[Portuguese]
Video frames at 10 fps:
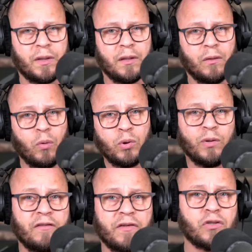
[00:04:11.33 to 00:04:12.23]
O Lula
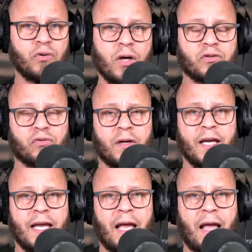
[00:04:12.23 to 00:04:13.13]
é invejoso.
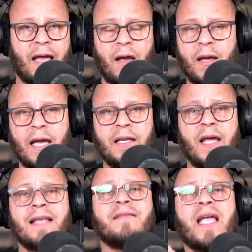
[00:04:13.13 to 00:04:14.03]
Ele,
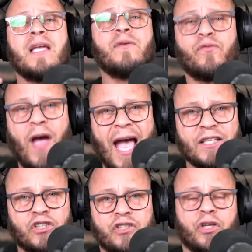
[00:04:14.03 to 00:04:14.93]
ele, tem
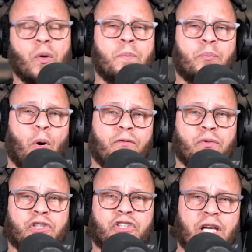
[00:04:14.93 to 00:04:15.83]
inveja de que o povo
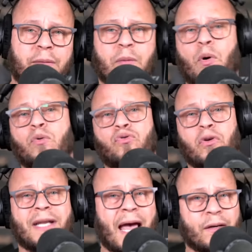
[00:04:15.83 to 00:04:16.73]
chama
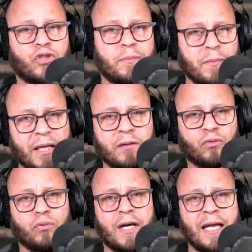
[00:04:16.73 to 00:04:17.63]
Bolsonaro de
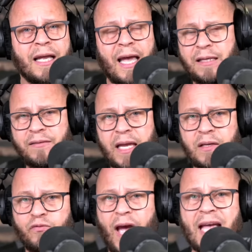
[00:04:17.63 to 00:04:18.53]
mito. Ele tem
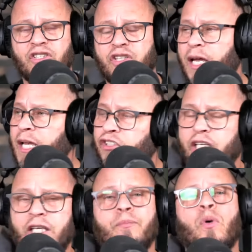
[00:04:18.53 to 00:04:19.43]
inveja de
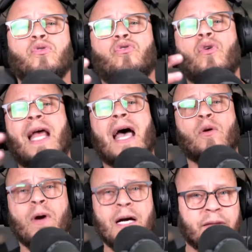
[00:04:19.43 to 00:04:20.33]
que
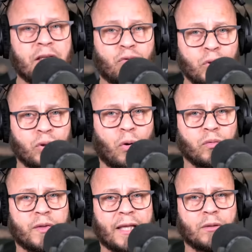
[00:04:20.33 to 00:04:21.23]
Bolsonaro anda em tudo
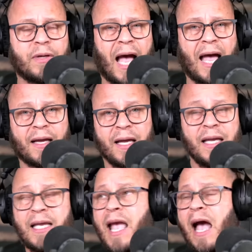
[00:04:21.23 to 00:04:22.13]
quanto é lugar
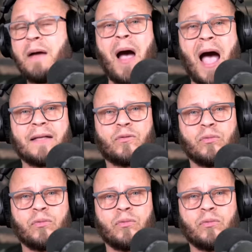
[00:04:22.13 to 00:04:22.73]
e é amado.